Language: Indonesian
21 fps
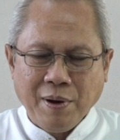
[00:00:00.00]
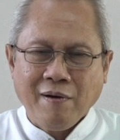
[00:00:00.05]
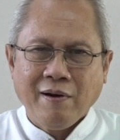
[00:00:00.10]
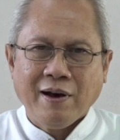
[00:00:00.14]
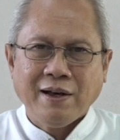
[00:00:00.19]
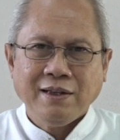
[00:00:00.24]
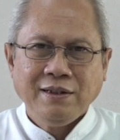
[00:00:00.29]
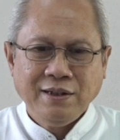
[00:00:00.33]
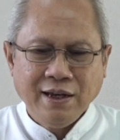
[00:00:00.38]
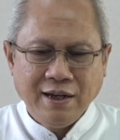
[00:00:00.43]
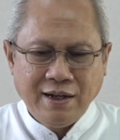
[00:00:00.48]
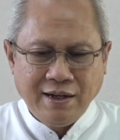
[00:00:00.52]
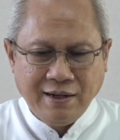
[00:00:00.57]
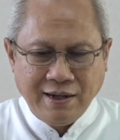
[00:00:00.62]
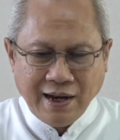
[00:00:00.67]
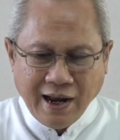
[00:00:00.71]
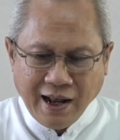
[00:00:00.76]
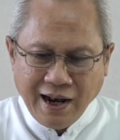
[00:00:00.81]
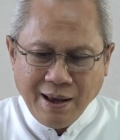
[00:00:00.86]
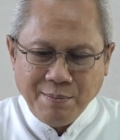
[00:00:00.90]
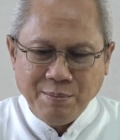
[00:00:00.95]
bahwa
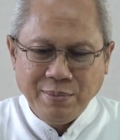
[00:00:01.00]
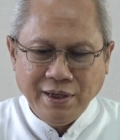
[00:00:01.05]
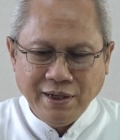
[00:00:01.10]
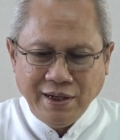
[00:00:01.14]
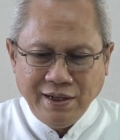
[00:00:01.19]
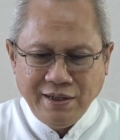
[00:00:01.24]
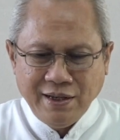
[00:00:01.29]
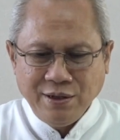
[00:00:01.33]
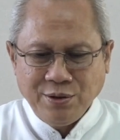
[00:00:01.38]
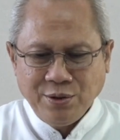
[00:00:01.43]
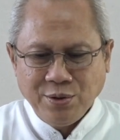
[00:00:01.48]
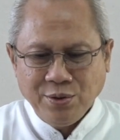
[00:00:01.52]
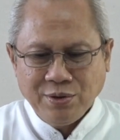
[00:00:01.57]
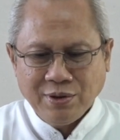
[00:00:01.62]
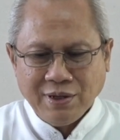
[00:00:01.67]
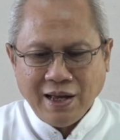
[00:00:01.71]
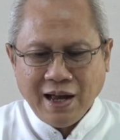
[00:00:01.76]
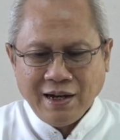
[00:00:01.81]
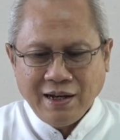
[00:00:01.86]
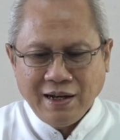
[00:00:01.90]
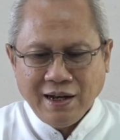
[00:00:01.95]
dalam diri
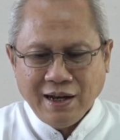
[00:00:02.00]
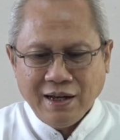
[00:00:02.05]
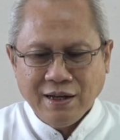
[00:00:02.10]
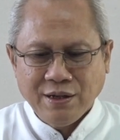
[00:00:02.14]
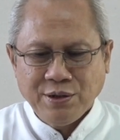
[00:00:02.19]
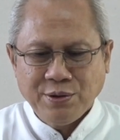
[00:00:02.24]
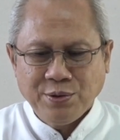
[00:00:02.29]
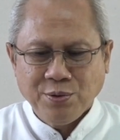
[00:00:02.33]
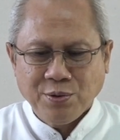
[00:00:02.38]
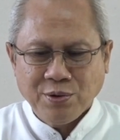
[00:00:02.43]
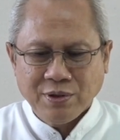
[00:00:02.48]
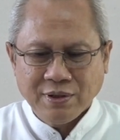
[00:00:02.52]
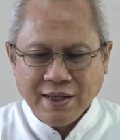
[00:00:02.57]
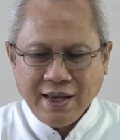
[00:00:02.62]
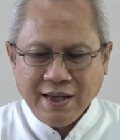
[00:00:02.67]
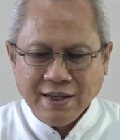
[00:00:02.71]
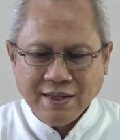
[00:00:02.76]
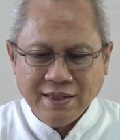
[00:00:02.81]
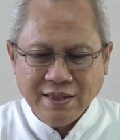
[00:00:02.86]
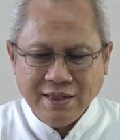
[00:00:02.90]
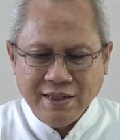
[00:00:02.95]
Yesus ada
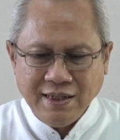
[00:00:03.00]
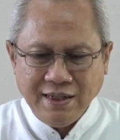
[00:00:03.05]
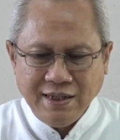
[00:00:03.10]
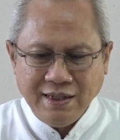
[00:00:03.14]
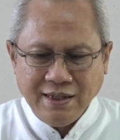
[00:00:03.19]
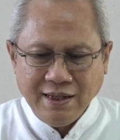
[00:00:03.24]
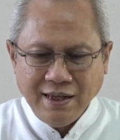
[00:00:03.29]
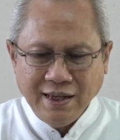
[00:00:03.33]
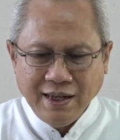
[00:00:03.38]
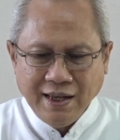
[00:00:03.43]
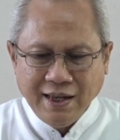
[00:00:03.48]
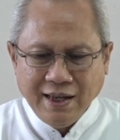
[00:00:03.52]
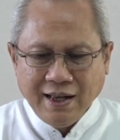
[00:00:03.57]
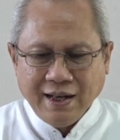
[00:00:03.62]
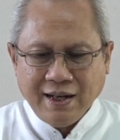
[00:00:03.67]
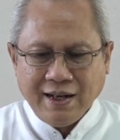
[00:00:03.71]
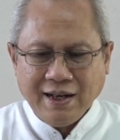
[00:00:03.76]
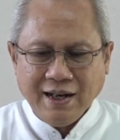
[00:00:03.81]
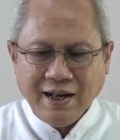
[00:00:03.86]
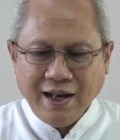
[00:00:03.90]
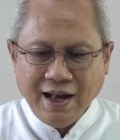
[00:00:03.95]
suksesi,
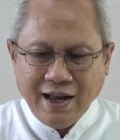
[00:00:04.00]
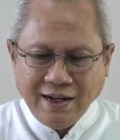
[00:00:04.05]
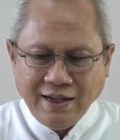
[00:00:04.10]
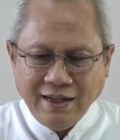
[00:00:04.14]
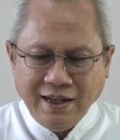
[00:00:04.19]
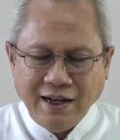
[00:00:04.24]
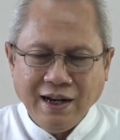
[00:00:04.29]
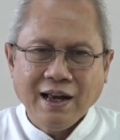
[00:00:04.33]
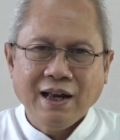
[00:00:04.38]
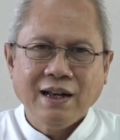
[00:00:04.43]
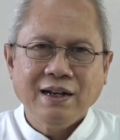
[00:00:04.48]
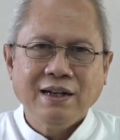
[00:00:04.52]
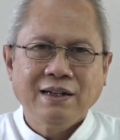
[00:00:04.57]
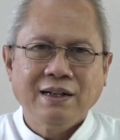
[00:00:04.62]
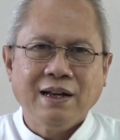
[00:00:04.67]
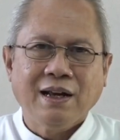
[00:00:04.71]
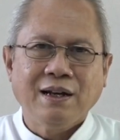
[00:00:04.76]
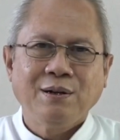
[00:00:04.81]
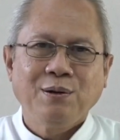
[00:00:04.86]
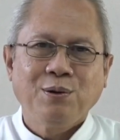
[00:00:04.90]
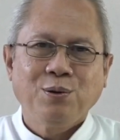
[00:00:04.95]
kehadiran,
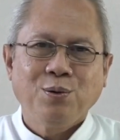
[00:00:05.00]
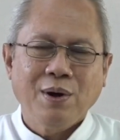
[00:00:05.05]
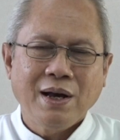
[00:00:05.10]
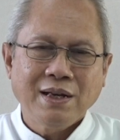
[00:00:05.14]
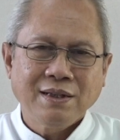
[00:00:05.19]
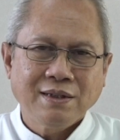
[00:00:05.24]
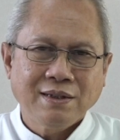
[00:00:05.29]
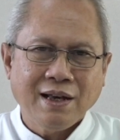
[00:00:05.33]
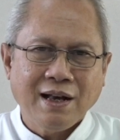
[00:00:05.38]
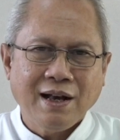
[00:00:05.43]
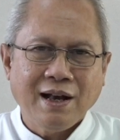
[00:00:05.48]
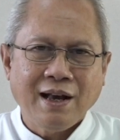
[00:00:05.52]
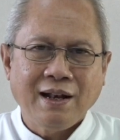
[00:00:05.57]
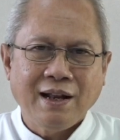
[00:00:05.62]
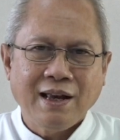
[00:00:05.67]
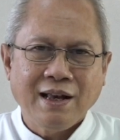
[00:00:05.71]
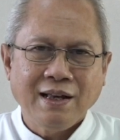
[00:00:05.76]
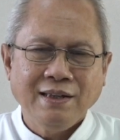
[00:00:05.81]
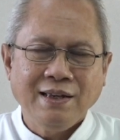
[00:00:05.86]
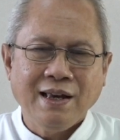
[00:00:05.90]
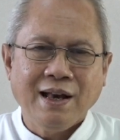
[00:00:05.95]
dan kuasa
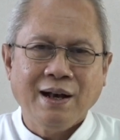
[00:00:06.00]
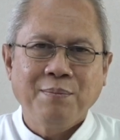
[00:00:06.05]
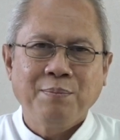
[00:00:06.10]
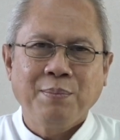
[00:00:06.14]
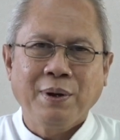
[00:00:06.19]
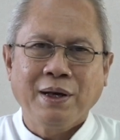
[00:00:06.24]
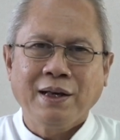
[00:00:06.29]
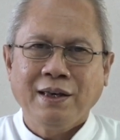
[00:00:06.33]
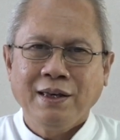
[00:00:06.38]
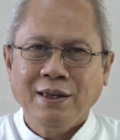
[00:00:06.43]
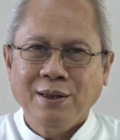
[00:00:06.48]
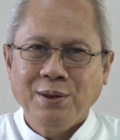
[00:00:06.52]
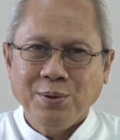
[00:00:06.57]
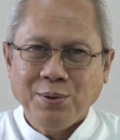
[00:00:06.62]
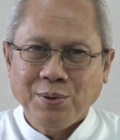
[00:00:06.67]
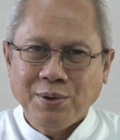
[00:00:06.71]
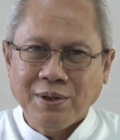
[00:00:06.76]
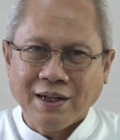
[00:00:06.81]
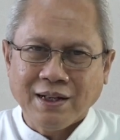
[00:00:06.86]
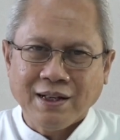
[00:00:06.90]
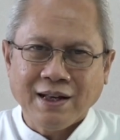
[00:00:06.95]
Allah yang
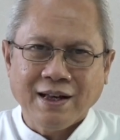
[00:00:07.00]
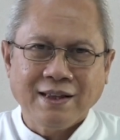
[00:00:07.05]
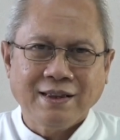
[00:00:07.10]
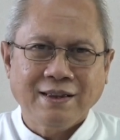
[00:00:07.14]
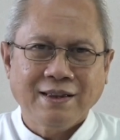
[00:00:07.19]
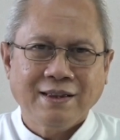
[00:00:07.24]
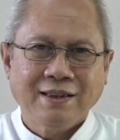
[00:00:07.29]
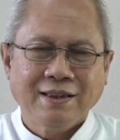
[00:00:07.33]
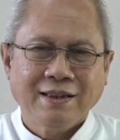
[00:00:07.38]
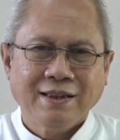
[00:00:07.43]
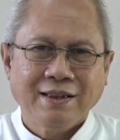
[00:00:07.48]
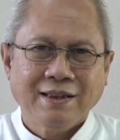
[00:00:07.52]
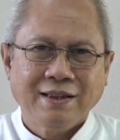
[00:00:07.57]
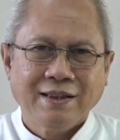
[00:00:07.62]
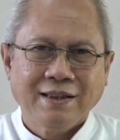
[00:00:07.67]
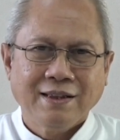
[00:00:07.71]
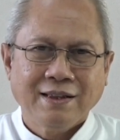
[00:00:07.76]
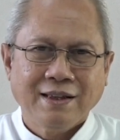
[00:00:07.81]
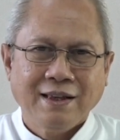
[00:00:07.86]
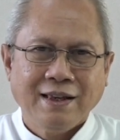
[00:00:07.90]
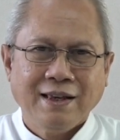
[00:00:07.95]
begitu dekat
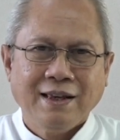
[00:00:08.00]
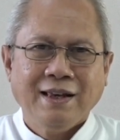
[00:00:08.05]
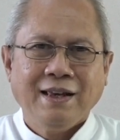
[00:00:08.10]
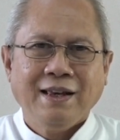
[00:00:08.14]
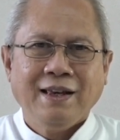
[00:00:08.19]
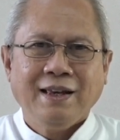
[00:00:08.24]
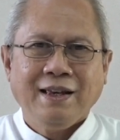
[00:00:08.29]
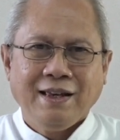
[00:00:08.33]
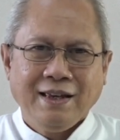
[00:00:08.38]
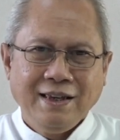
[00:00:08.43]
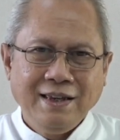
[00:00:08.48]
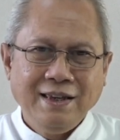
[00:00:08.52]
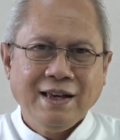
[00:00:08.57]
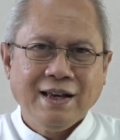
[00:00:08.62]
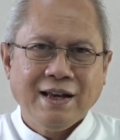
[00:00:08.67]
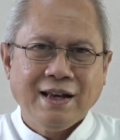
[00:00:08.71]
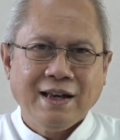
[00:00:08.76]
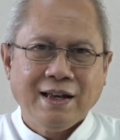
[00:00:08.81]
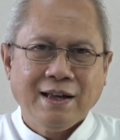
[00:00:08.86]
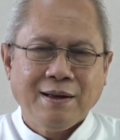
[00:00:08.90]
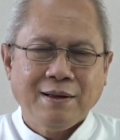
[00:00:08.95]

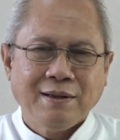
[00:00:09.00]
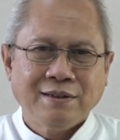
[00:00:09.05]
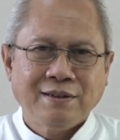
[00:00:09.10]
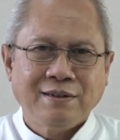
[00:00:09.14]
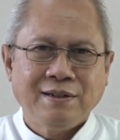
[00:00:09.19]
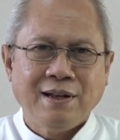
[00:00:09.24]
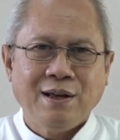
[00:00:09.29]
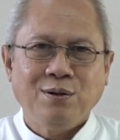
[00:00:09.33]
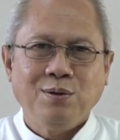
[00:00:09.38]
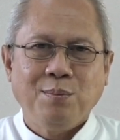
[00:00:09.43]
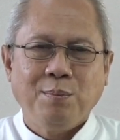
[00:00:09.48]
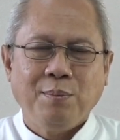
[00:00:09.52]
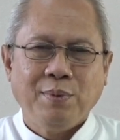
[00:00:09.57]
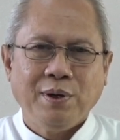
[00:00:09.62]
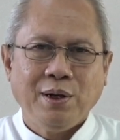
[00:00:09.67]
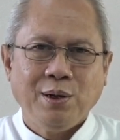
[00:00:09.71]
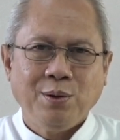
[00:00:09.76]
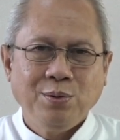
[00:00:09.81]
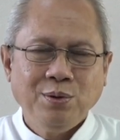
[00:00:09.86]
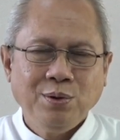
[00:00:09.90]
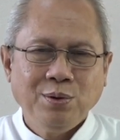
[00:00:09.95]
ia selalu
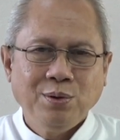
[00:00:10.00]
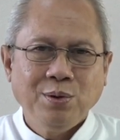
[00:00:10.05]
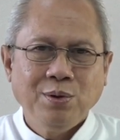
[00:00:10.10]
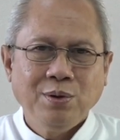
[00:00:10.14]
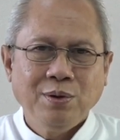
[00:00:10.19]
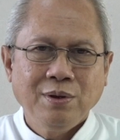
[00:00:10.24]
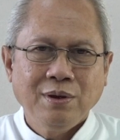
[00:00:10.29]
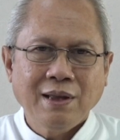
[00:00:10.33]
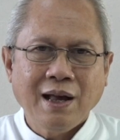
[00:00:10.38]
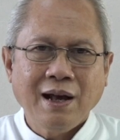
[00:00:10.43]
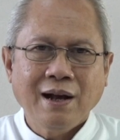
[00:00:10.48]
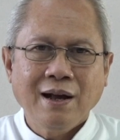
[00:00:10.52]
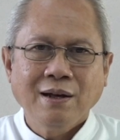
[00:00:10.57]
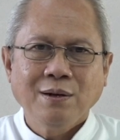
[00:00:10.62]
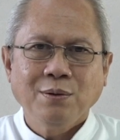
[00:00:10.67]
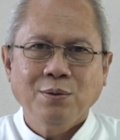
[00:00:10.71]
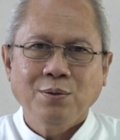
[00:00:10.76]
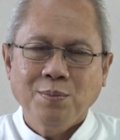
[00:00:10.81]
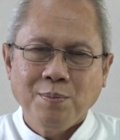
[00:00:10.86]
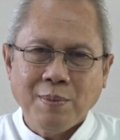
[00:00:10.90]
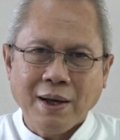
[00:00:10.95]
menuntun
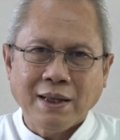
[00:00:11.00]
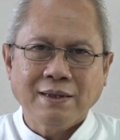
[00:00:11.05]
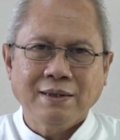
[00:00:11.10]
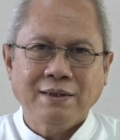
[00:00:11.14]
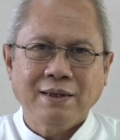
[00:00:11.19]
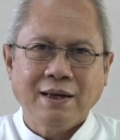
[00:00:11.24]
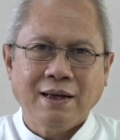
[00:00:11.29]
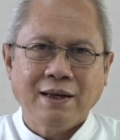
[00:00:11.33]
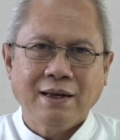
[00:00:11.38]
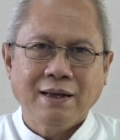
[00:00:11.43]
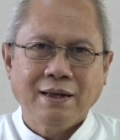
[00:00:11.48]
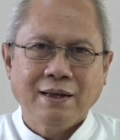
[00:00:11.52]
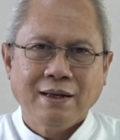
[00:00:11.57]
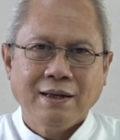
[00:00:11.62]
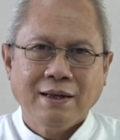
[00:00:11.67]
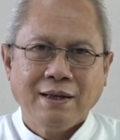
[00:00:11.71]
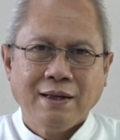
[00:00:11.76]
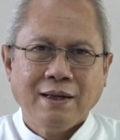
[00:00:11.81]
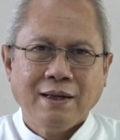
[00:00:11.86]
tangan umatnya